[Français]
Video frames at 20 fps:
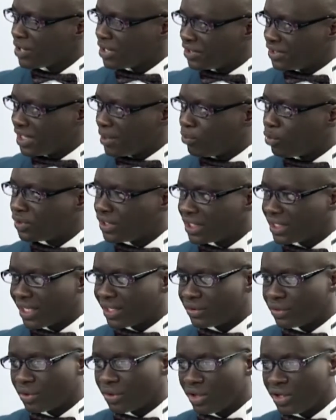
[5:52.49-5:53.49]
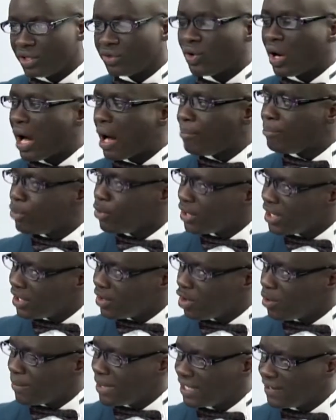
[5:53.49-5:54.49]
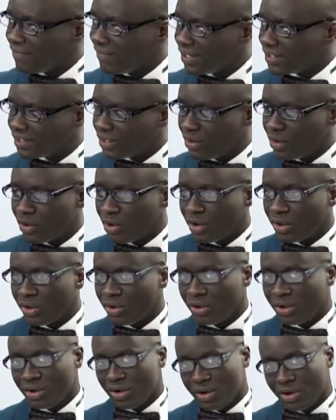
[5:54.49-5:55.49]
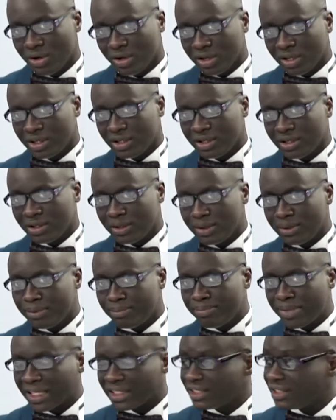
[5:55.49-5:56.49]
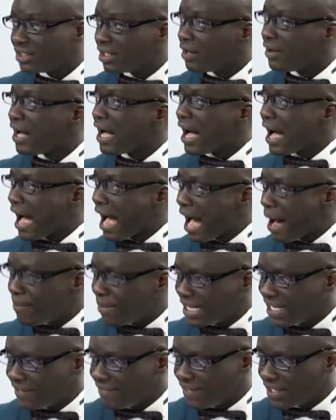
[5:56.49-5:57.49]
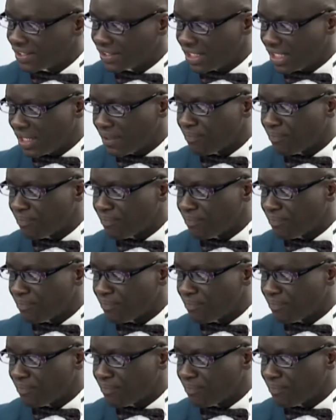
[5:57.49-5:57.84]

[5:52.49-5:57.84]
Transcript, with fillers: C'est pour cette raison qu'ils ont appelé leurs leur, euh, partisans à manifester